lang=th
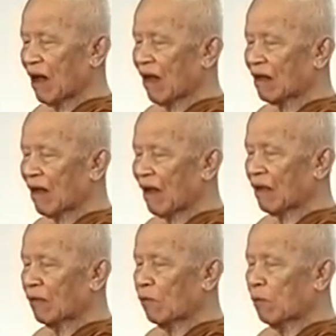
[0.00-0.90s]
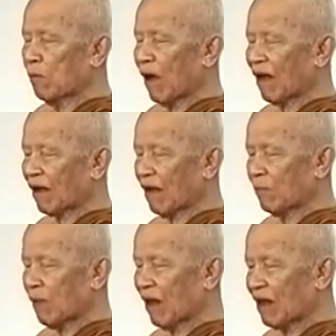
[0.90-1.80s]
ตานังอุปะก
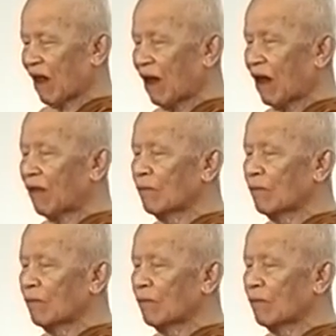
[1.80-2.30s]
ปติ